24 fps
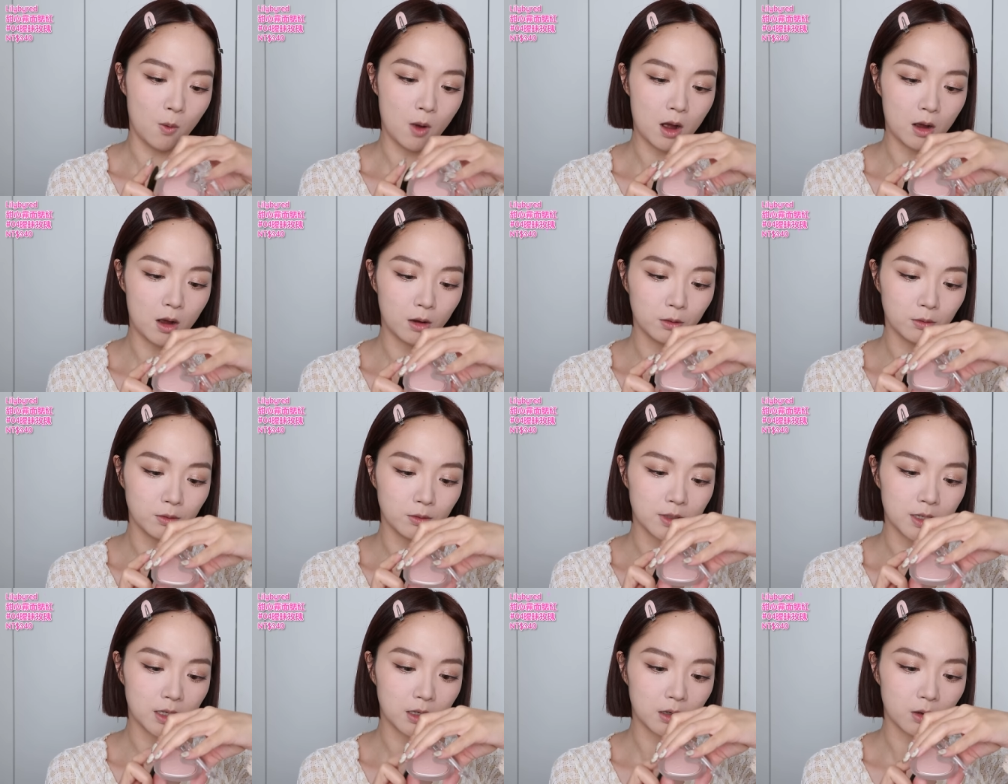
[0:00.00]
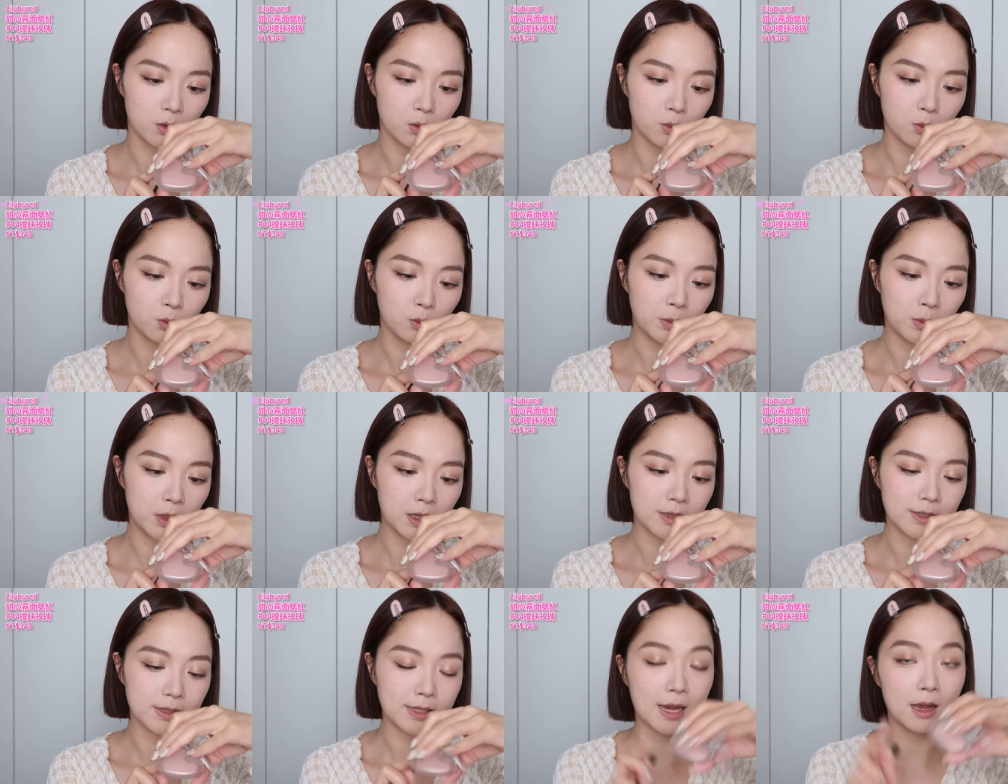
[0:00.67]
我要用这个雾
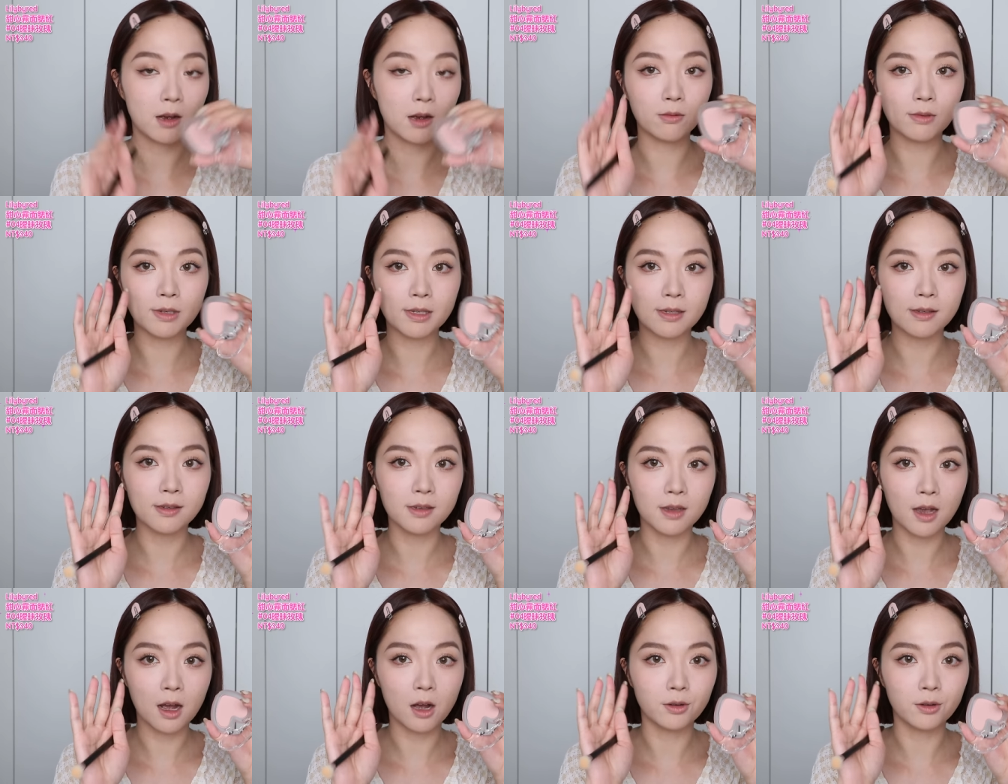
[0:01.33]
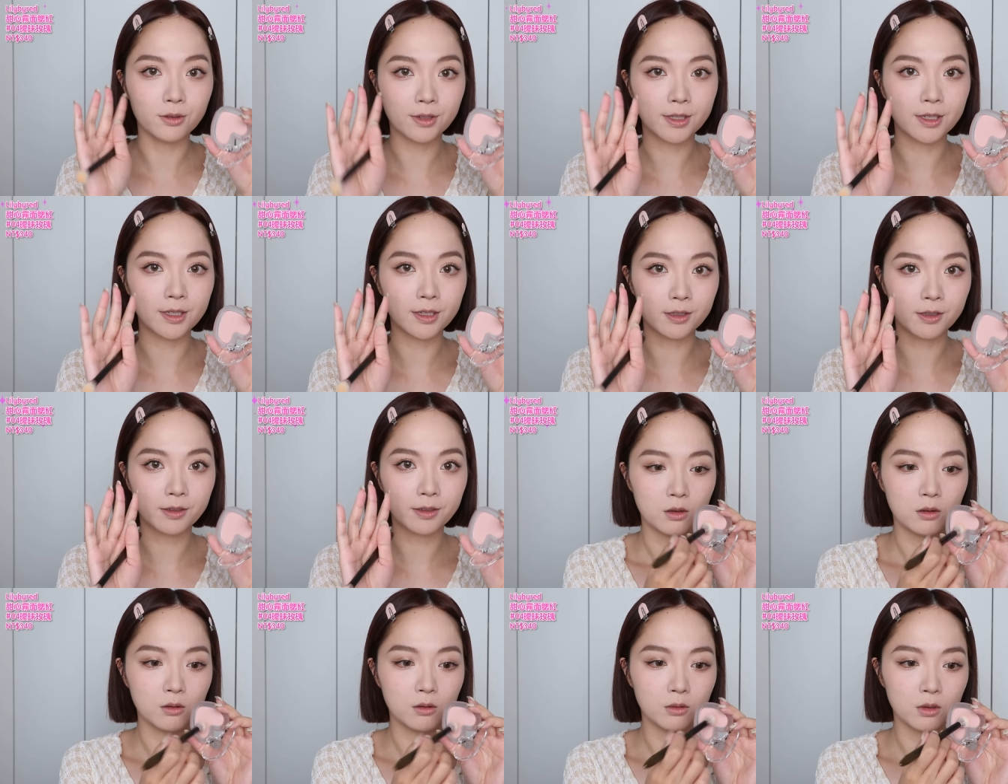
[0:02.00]
面腮红四号色，
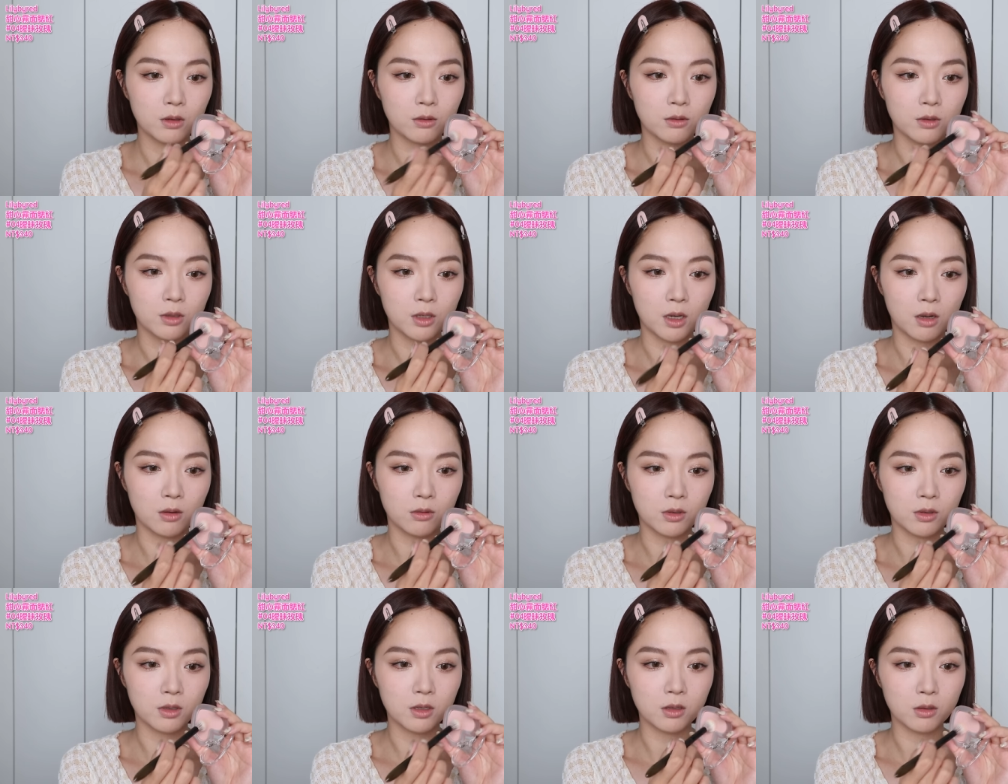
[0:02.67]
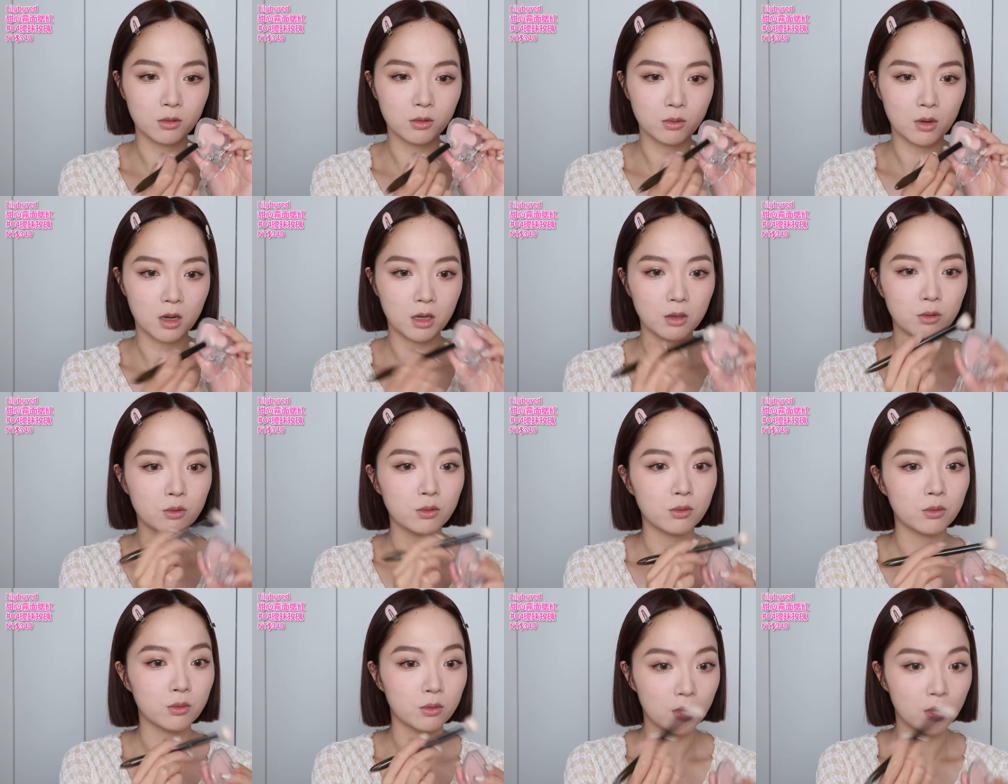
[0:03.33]
用这种小支的刷
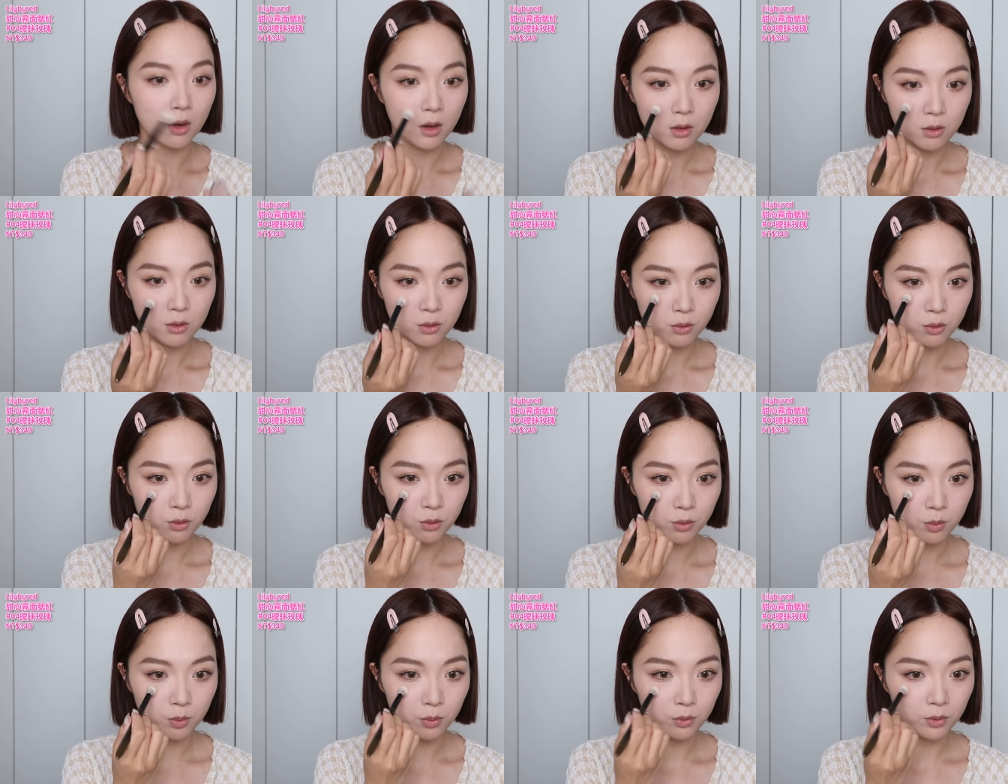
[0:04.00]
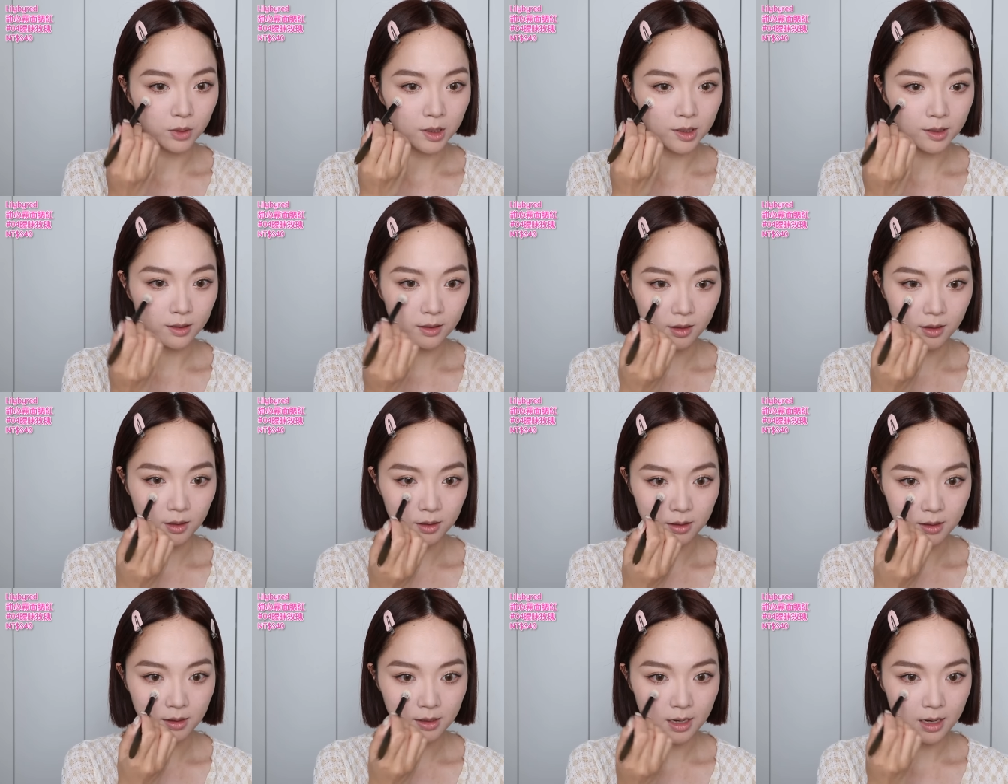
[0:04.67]
具局部的
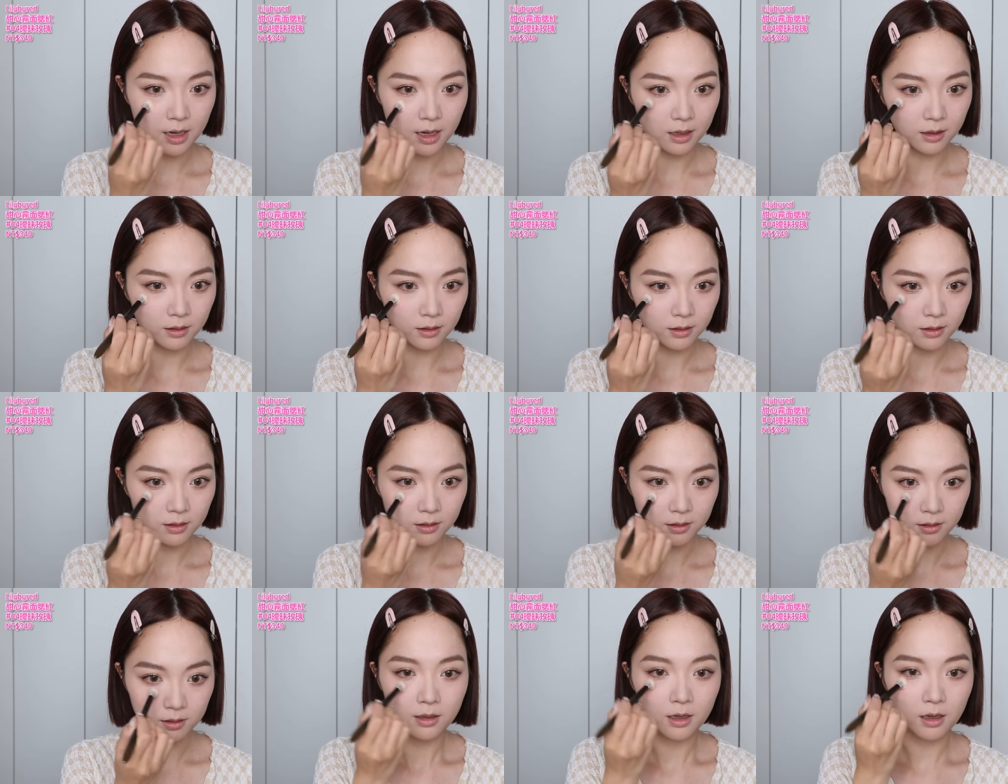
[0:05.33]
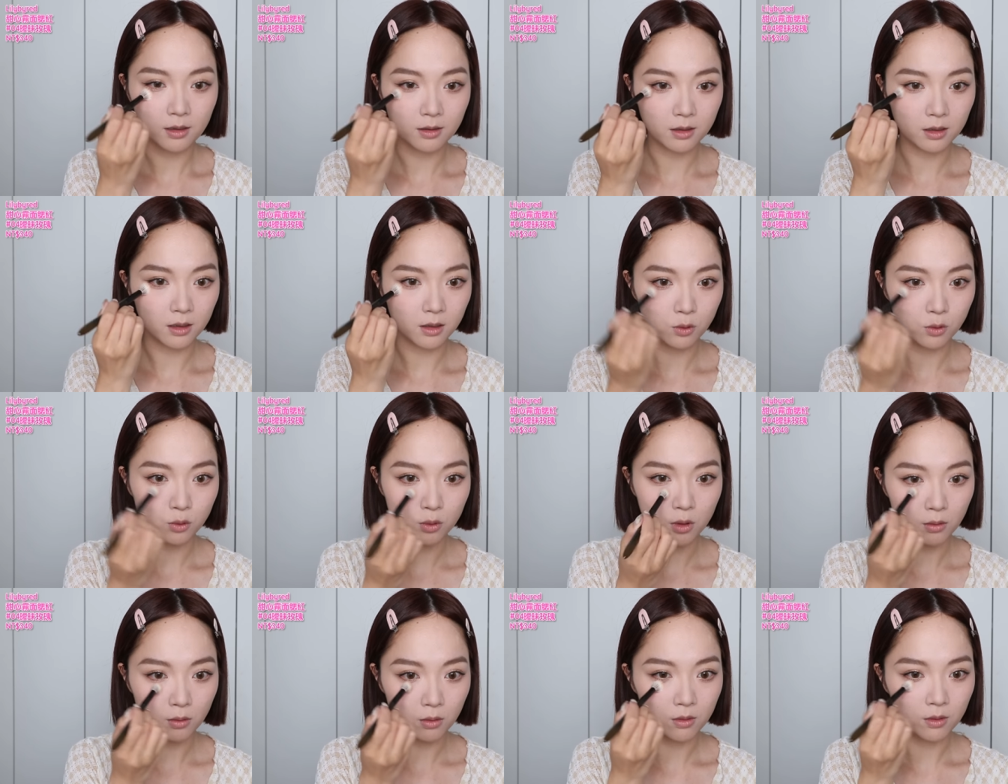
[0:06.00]
叠加，让整个
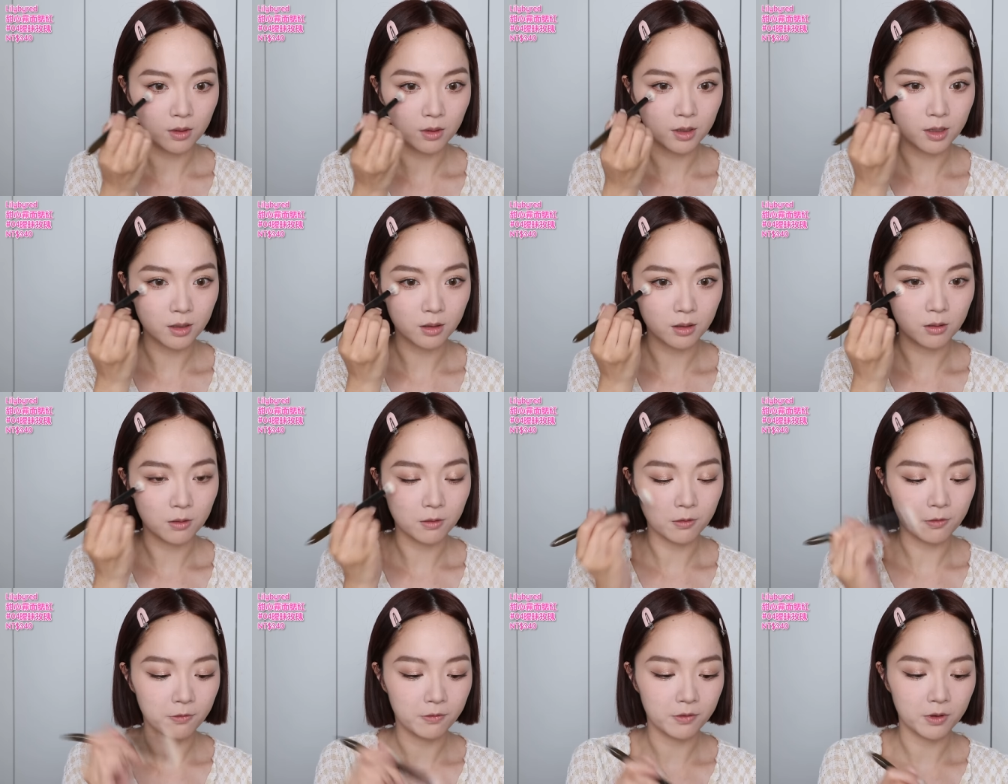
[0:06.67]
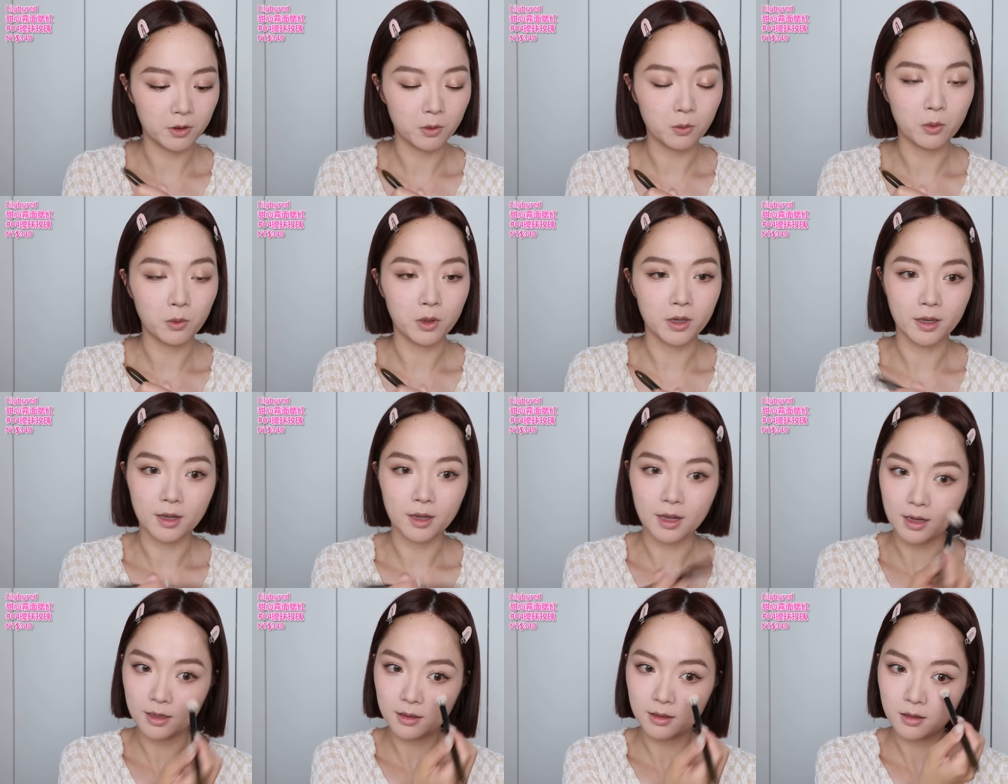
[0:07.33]
妆容更有氛围
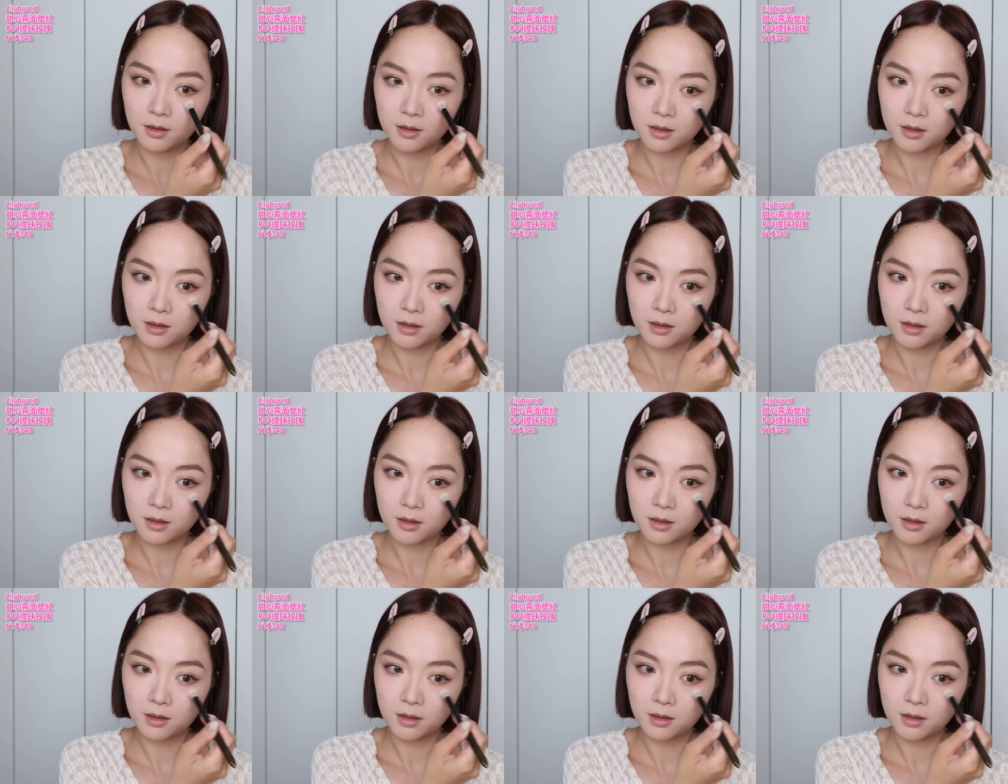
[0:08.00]
感。